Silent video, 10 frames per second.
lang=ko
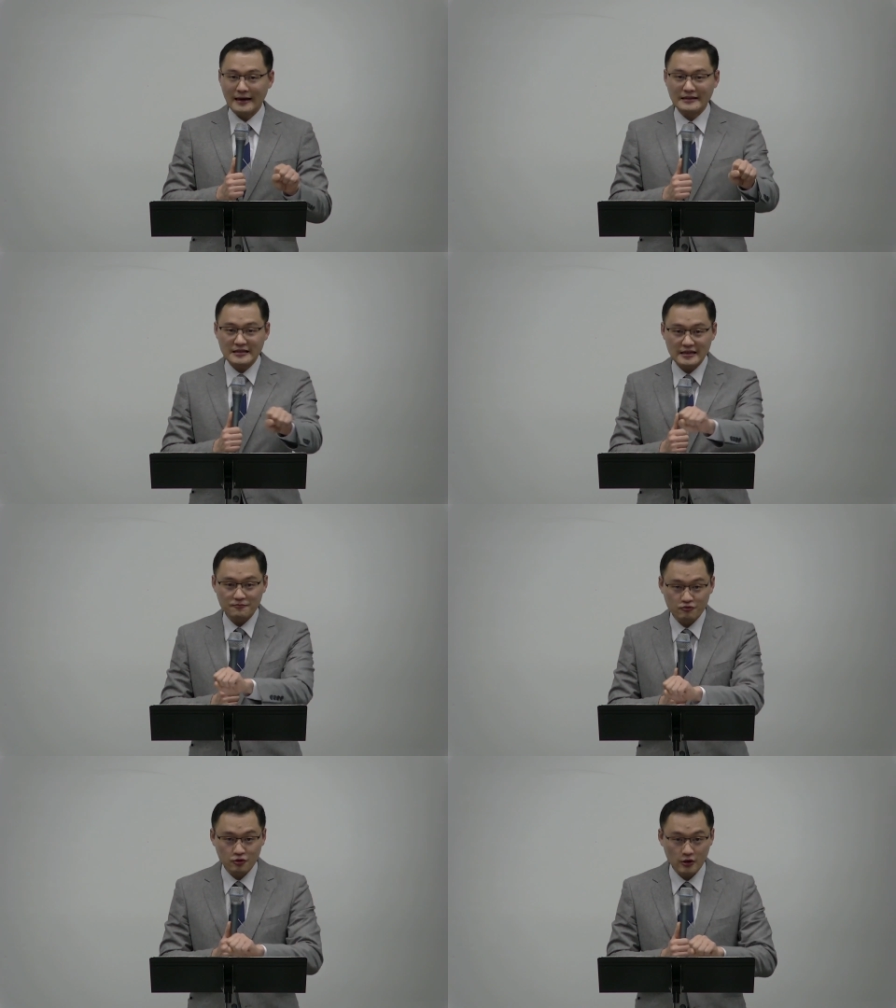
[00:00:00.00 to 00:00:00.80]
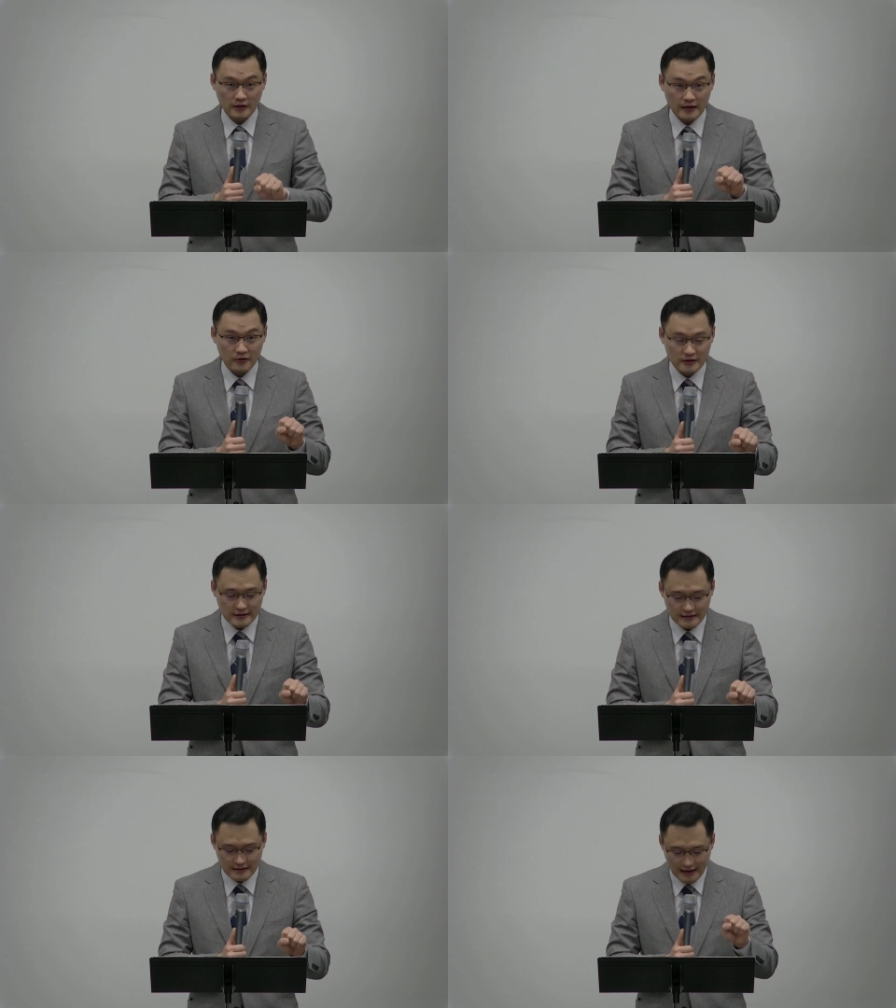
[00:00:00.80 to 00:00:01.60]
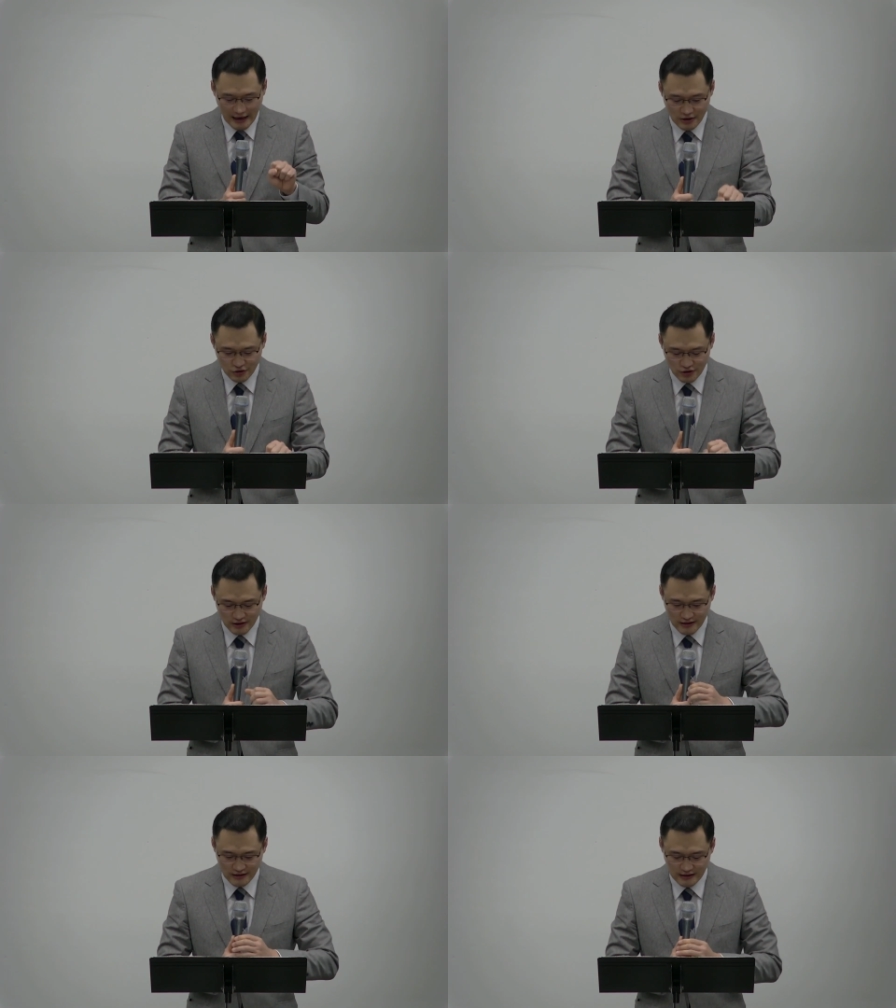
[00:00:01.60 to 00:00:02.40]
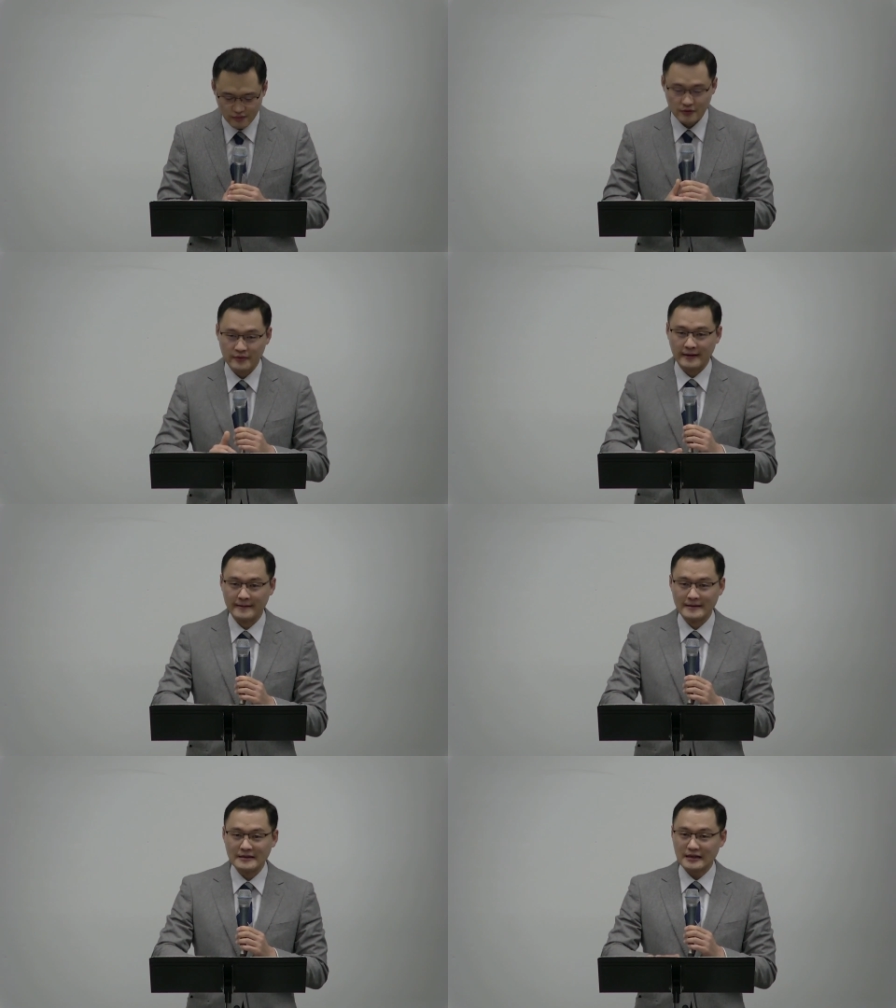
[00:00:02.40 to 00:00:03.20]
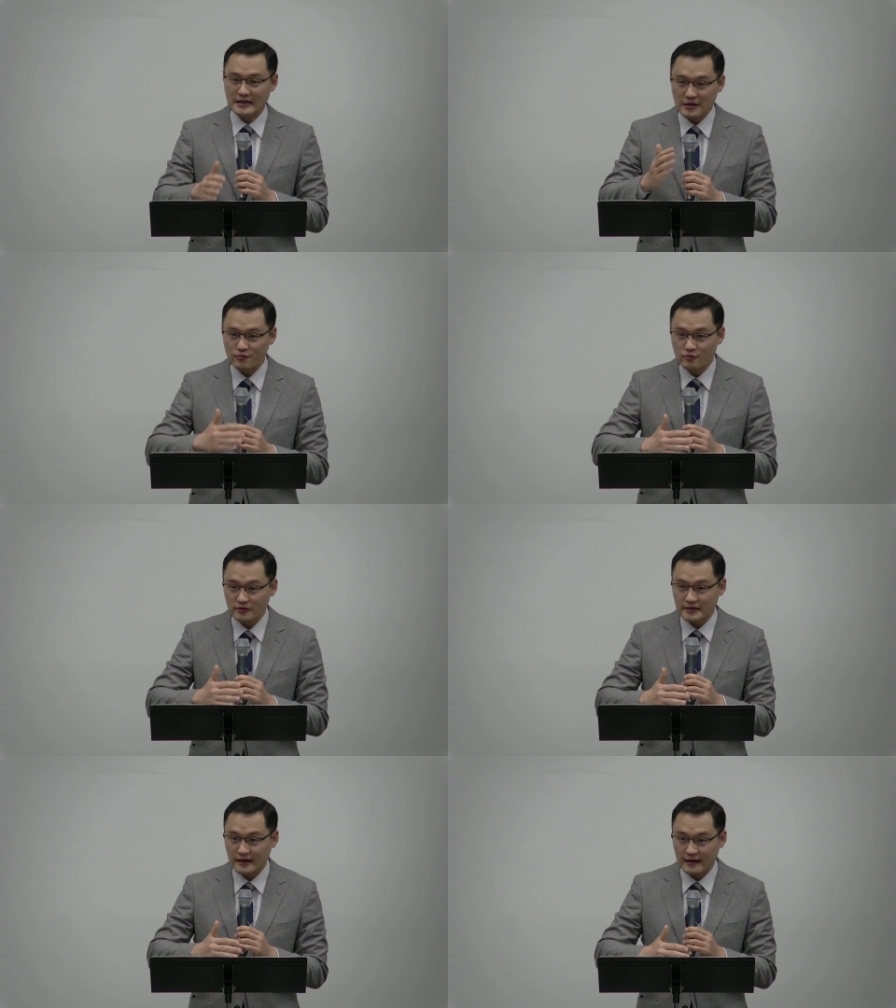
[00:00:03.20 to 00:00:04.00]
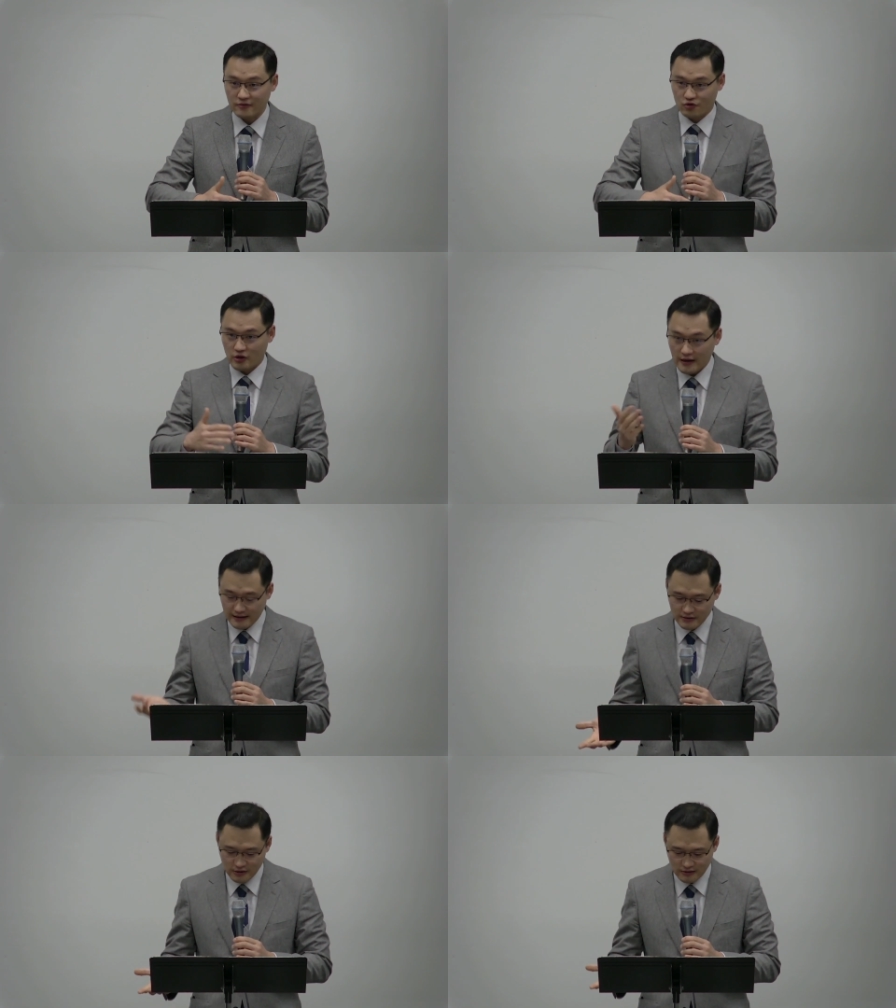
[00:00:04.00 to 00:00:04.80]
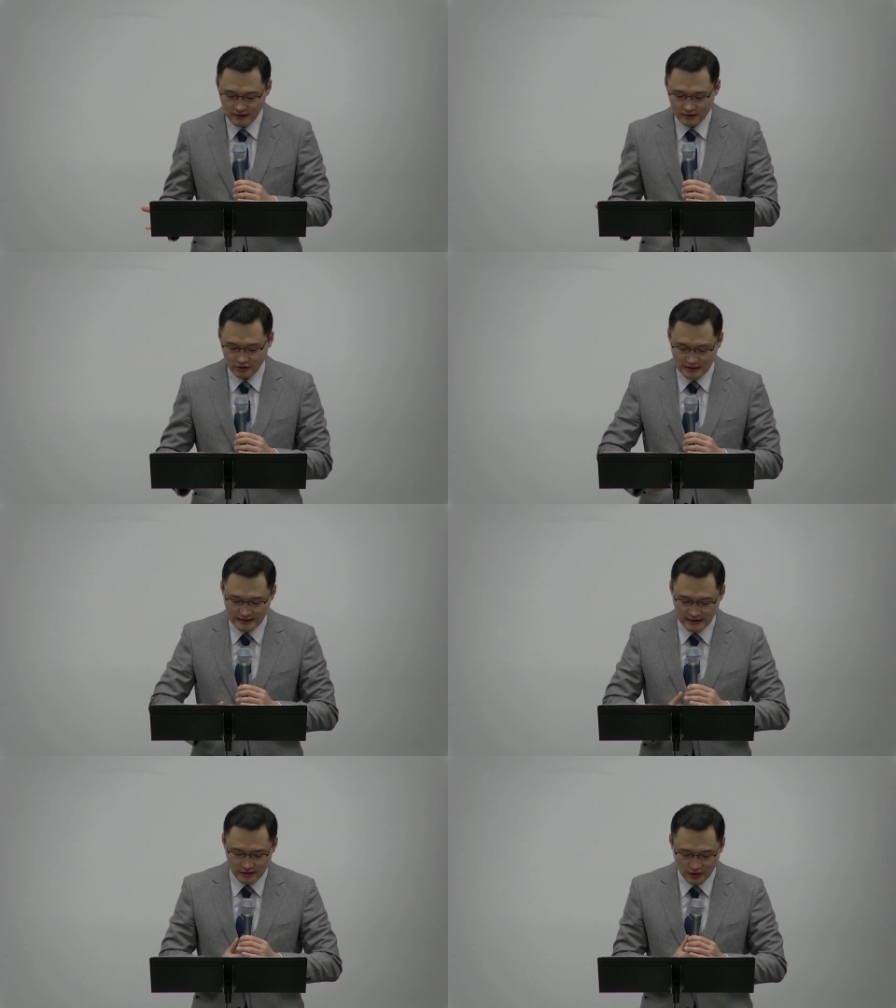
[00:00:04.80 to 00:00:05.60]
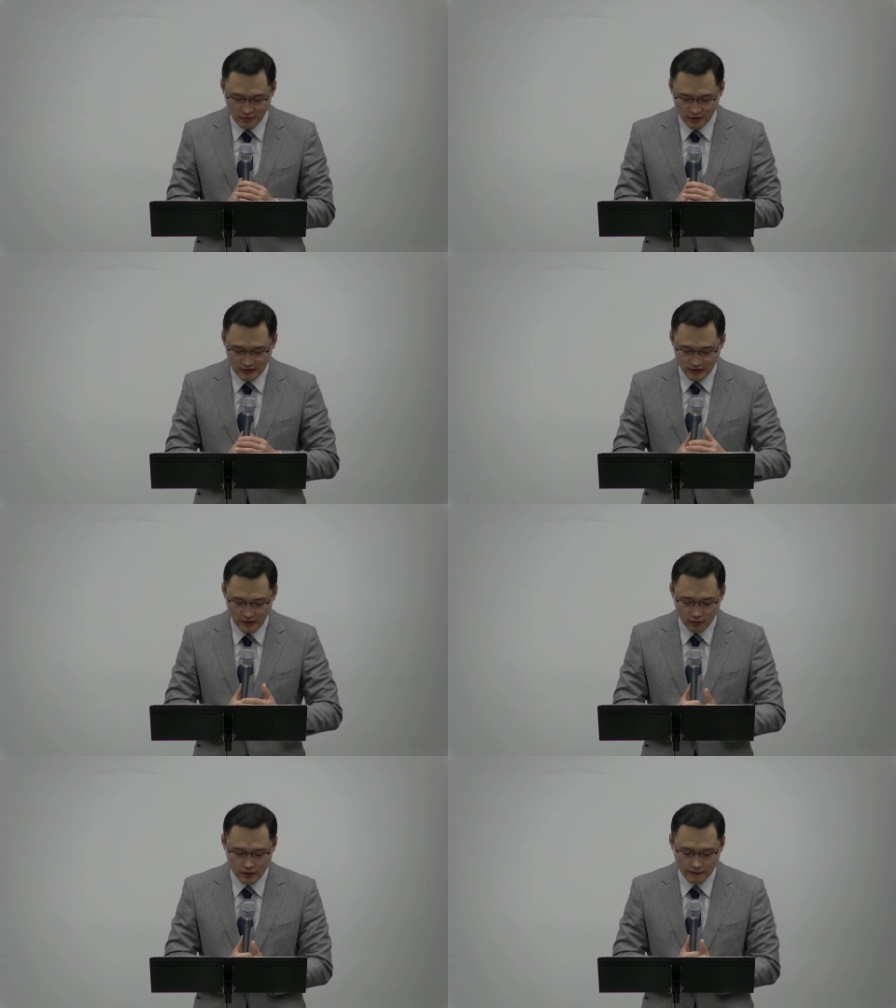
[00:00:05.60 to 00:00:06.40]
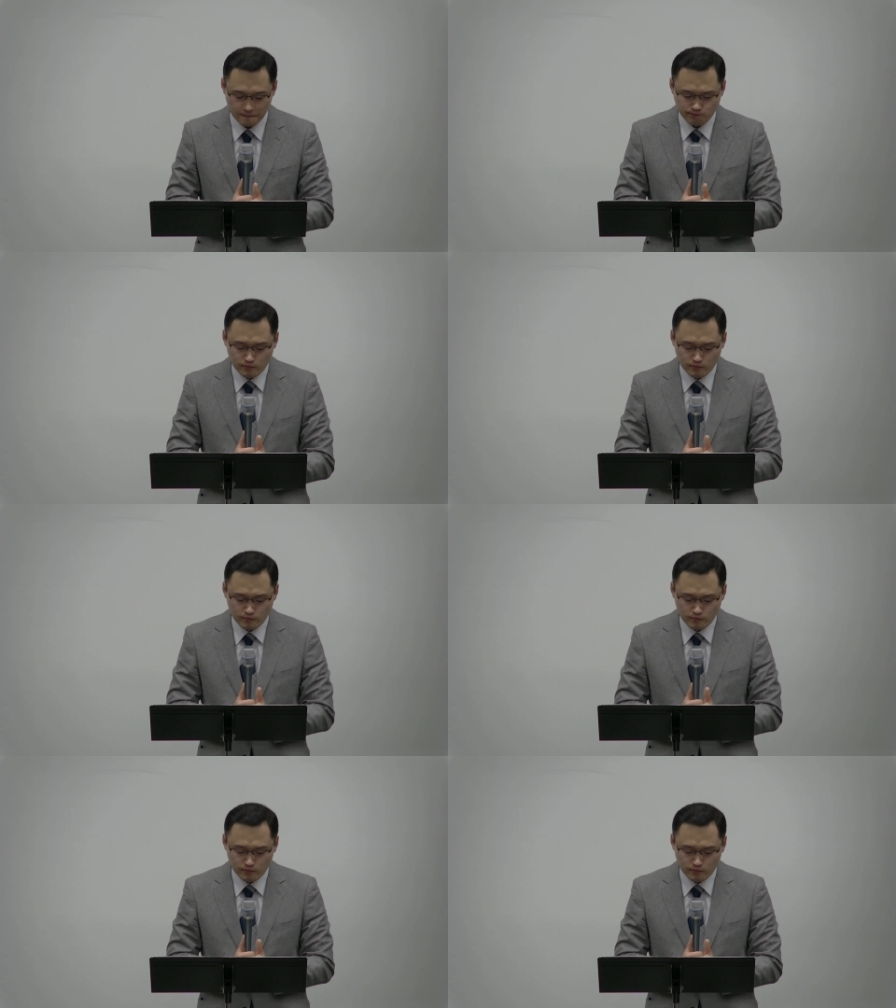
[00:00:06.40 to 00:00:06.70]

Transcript: 같이 붙어 있다는 것을 알 수 있기 때문입니다. 자, 이 부분은 제가 뒤에 가서 더 자세히 설명을 드리기로 하고요.